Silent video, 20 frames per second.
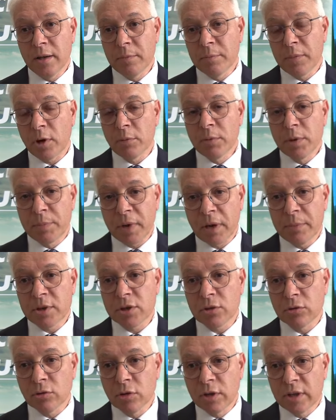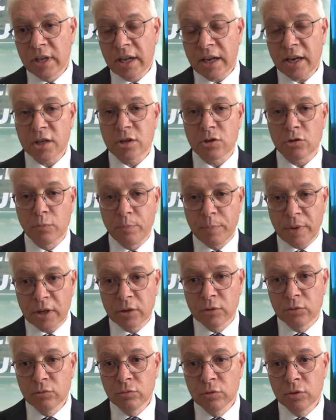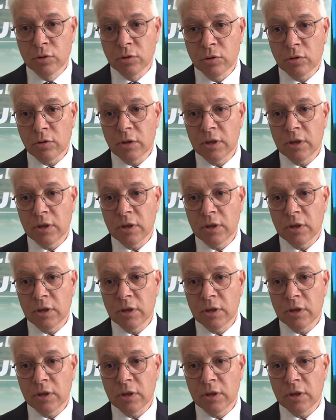però mi preme sottolineare soprattutto